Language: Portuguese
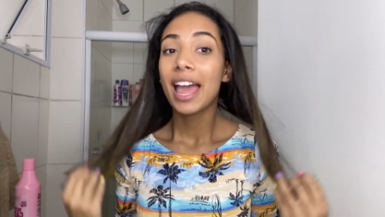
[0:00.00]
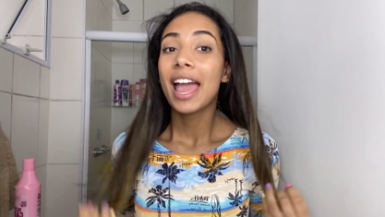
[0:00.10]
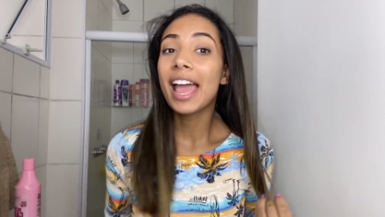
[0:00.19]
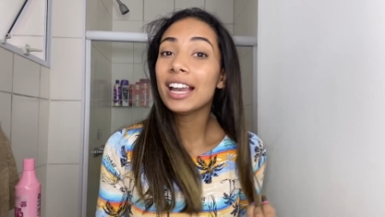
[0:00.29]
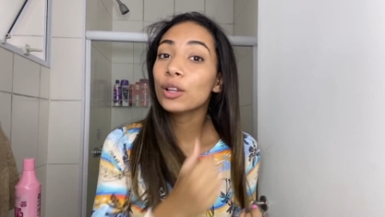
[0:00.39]

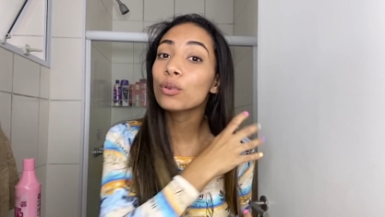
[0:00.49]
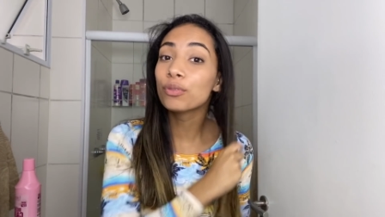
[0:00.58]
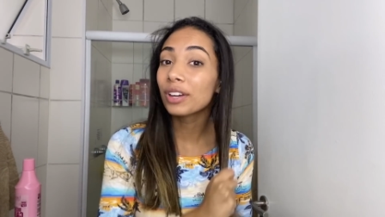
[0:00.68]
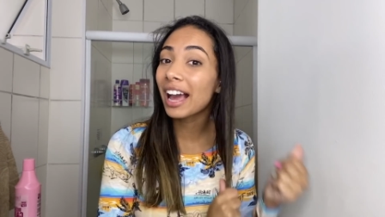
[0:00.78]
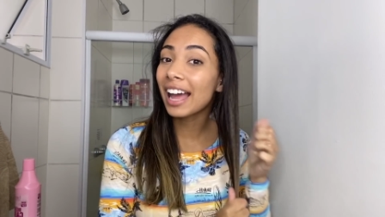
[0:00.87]
ele não
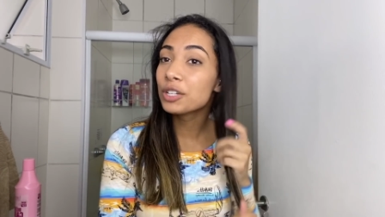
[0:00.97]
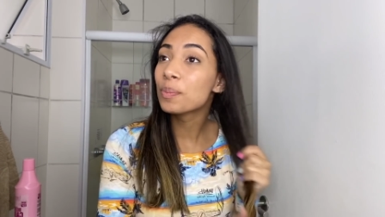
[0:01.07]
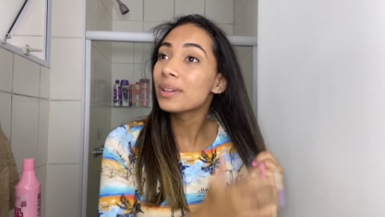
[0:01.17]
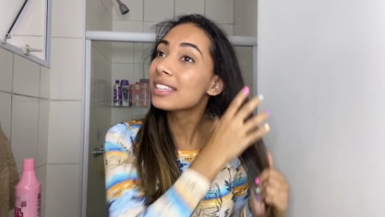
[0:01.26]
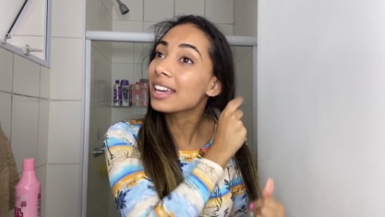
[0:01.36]
ficar, tipo
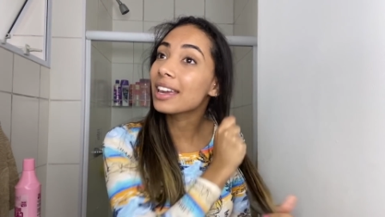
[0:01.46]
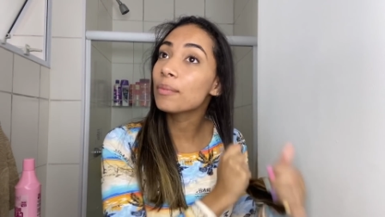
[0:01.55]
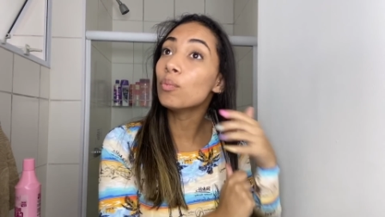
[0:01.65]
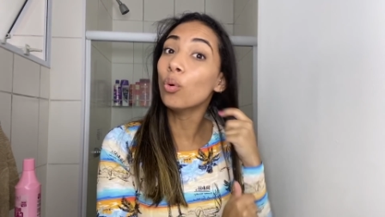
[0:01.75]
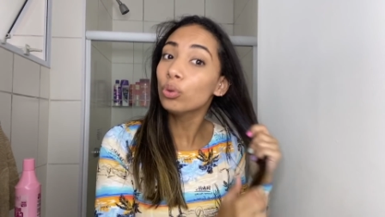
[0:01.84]
assim,
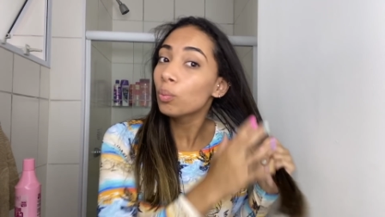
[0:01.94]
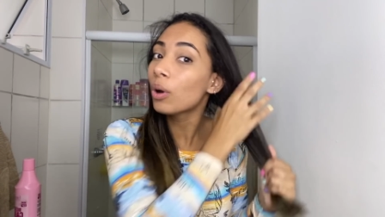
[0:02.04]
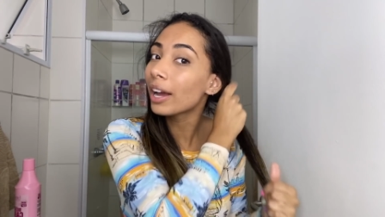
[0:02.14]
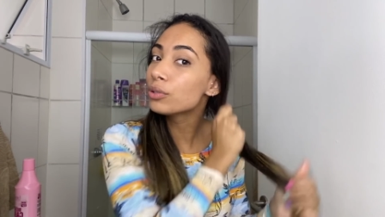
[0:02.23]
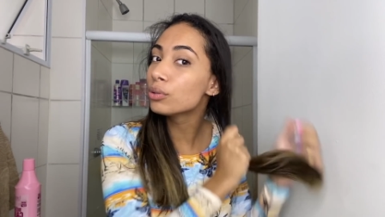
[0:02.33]
muito
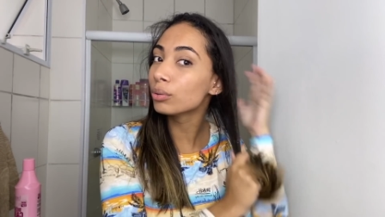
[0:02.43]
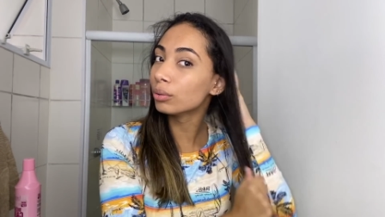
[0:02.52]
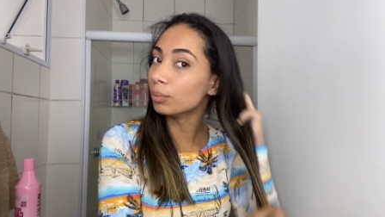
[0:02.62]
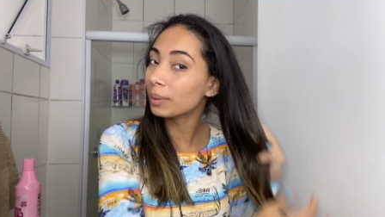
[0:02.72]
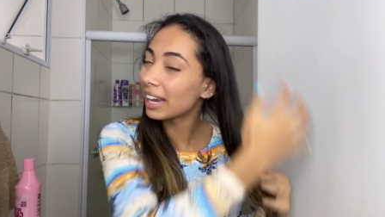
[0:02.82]

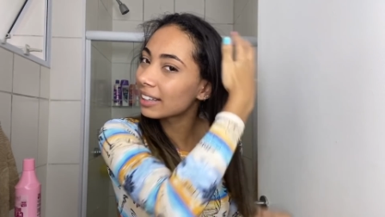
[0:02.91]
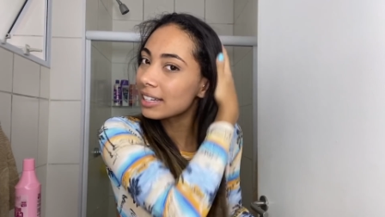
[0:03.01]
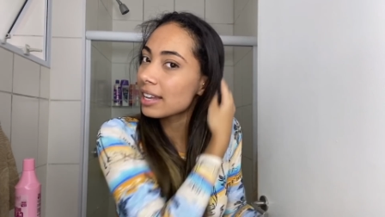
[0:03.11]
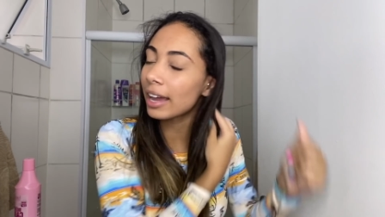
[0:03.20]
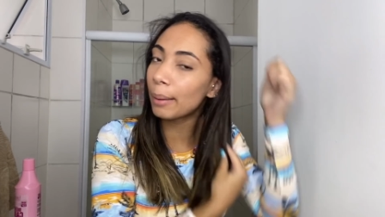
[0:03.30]
borrachudo. Porque ele tá
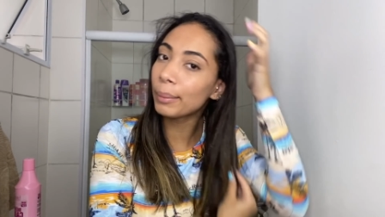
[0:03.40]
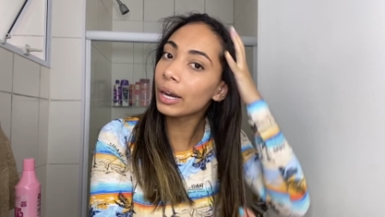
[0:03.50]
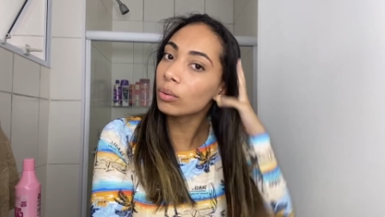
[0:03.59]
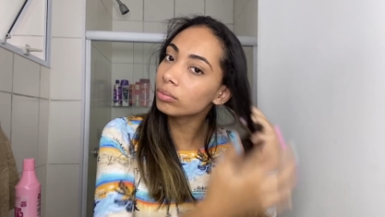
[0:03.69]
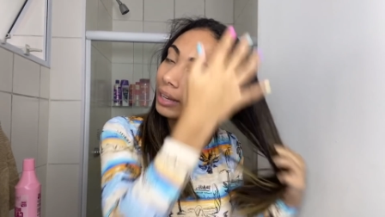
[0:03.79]
sem creme
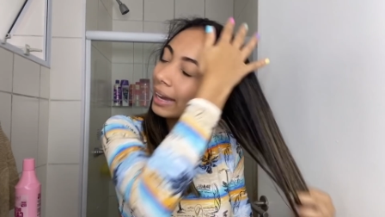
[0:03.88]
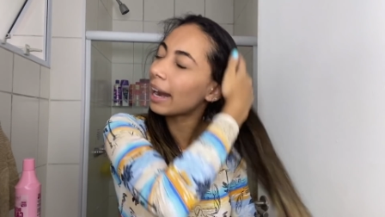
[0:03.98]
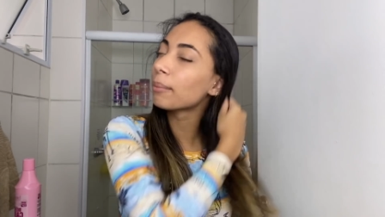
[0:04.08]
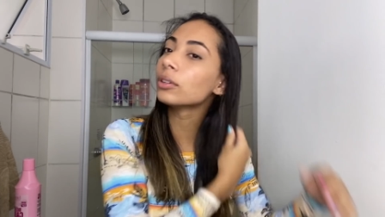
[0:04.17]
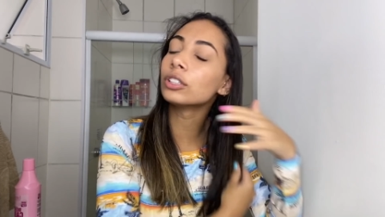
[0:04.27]
nenhum, né?
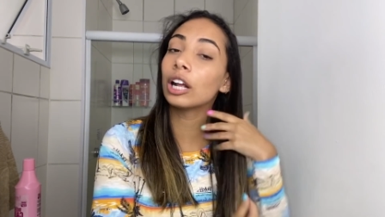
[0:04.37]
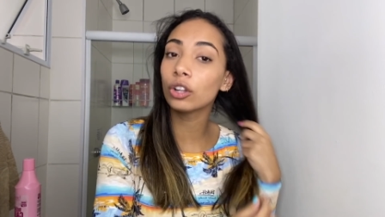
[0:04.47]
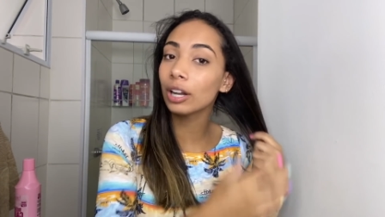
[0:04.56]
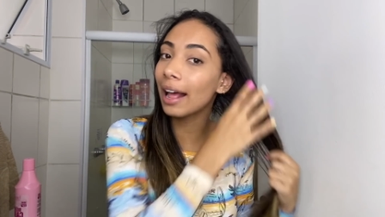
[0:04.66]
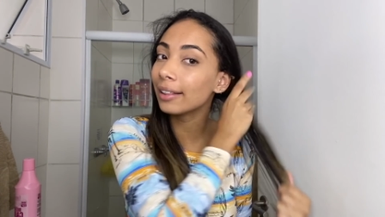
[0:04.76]
Creme,
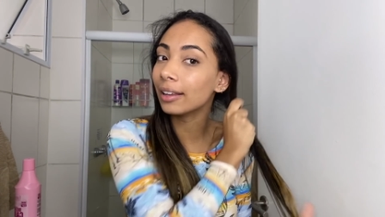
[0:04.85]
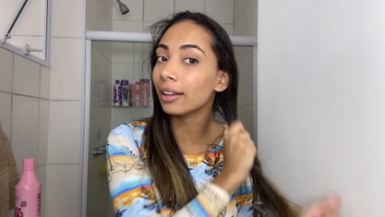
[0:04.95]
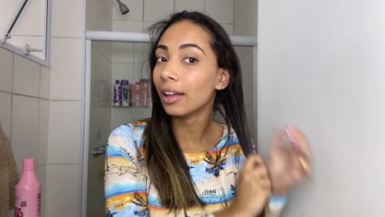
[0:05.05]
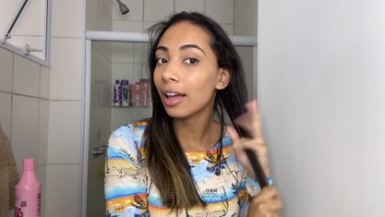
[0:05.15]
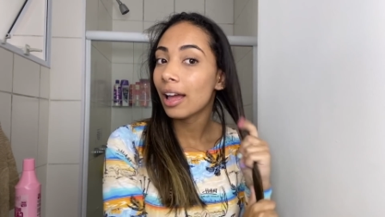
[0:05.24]
condicionador, nada.
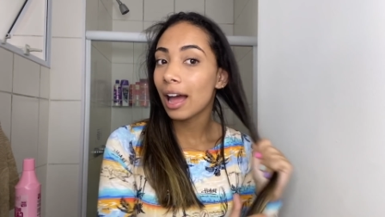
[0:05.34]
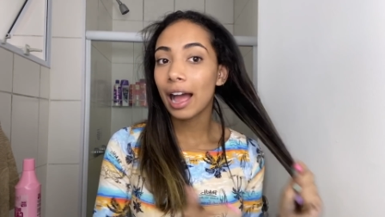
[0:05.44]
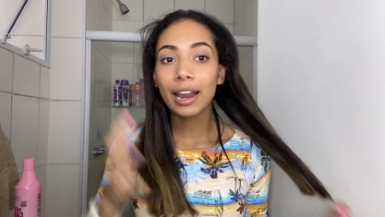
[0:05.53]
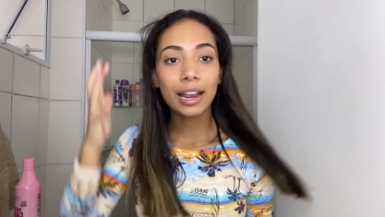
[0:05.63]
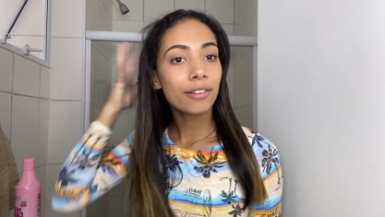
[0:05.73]

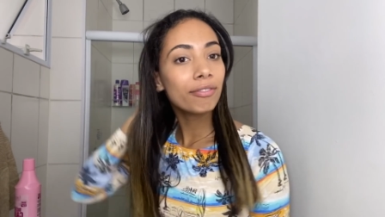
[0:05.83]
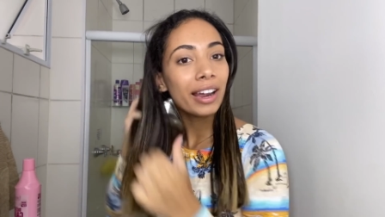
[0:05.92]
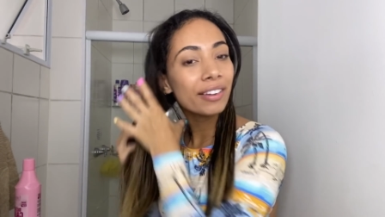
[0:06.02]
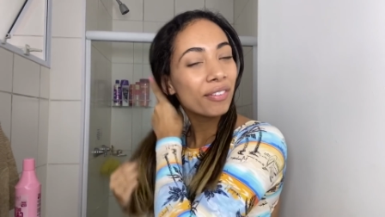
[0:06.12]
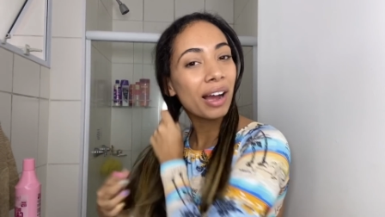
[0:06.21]
Aí ele
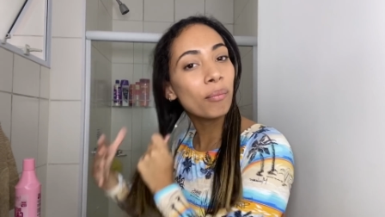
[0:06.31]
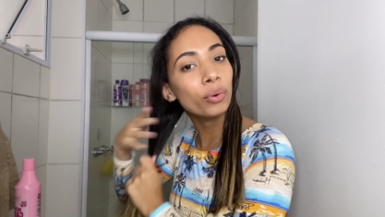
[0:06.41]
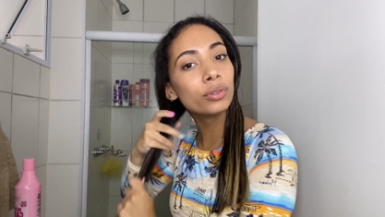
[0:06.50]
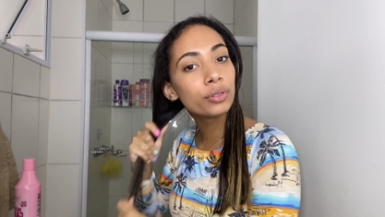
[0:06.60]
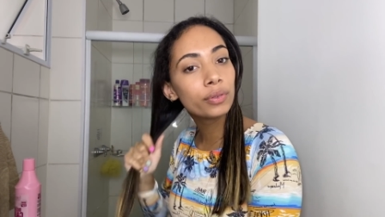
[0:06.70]
vai ficar
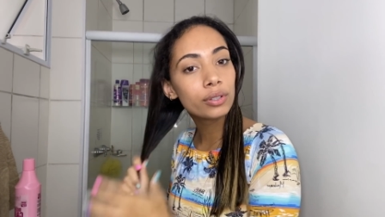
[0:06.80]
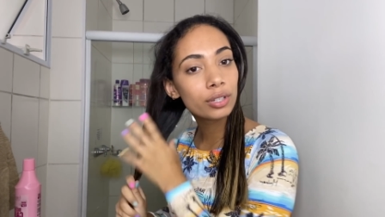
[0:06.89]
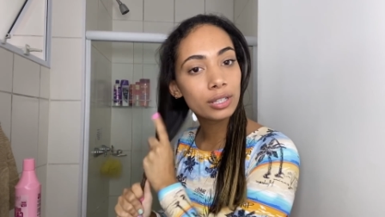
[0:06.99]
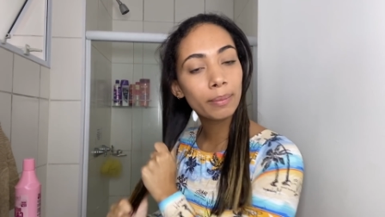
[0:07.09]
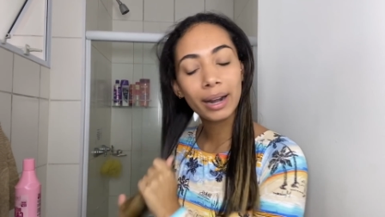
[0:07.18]
muito difícil de
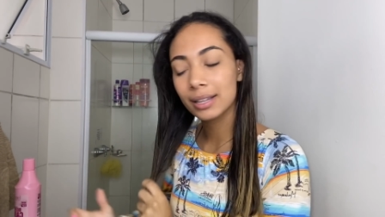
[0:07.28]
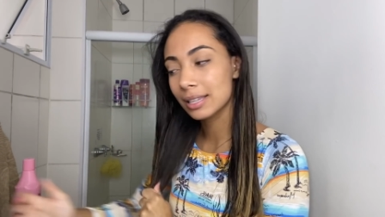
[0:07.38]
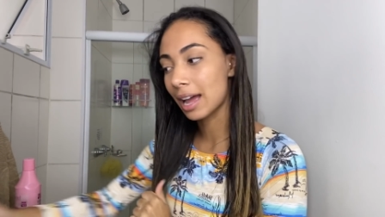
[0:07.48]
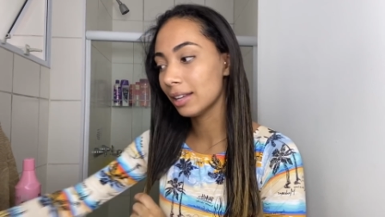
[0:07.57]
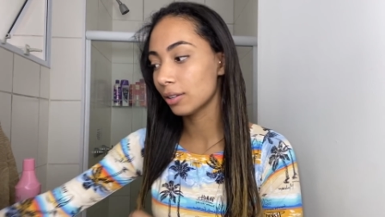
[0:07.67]

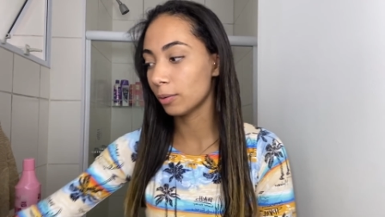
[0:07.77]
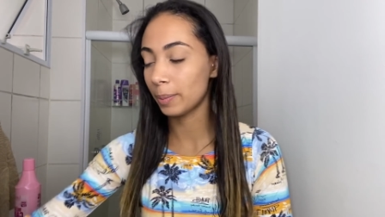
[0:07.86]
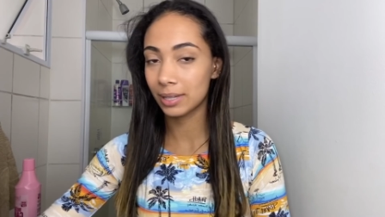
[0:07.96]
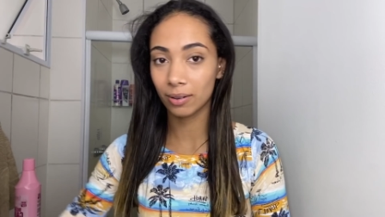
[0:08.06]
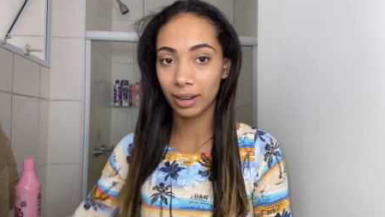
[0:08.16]
desembaraçar, então eu vou
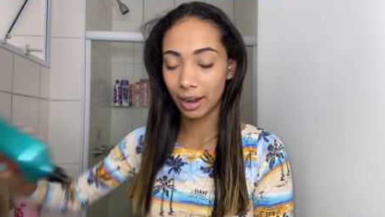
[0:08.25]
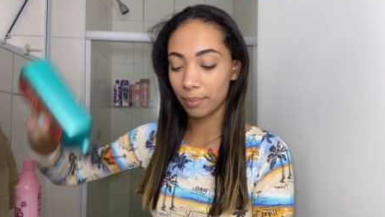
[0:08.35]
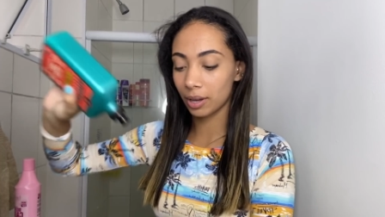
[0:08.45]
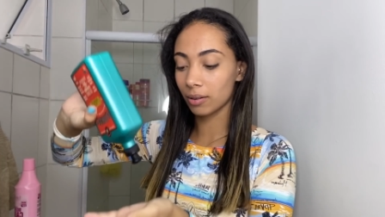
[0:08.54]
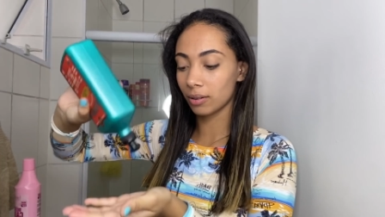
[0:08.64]
passar um
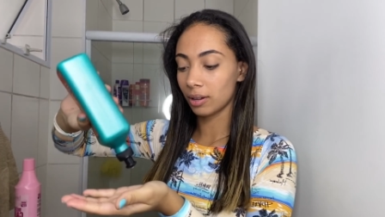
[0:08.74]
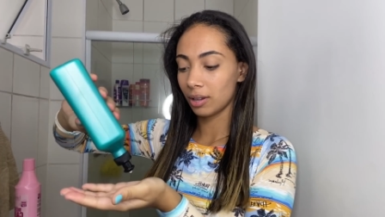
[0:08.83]
creminho.